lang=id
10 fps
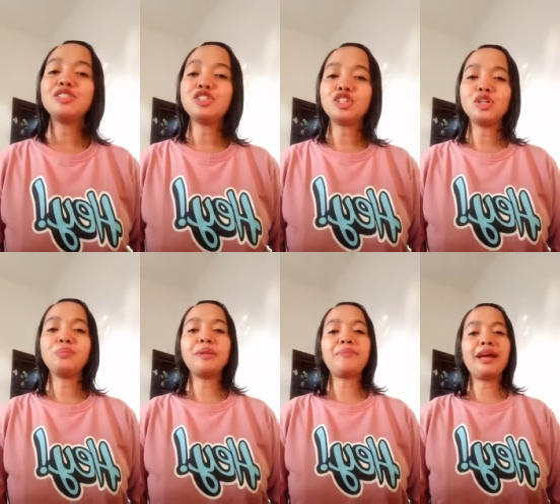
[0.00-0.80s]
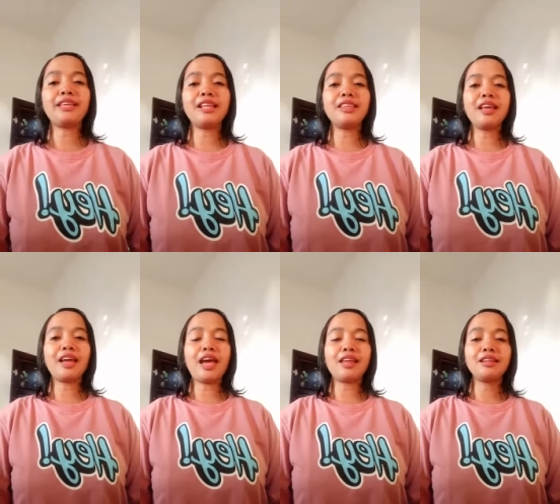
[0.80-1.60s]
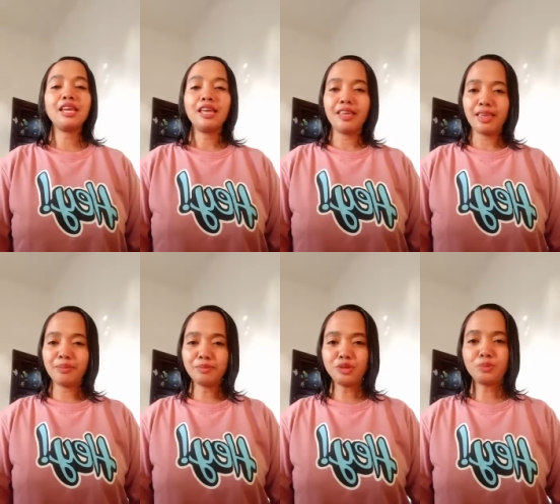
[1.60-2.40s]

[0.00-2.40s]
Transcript: Cukup dipanggil dengan ibu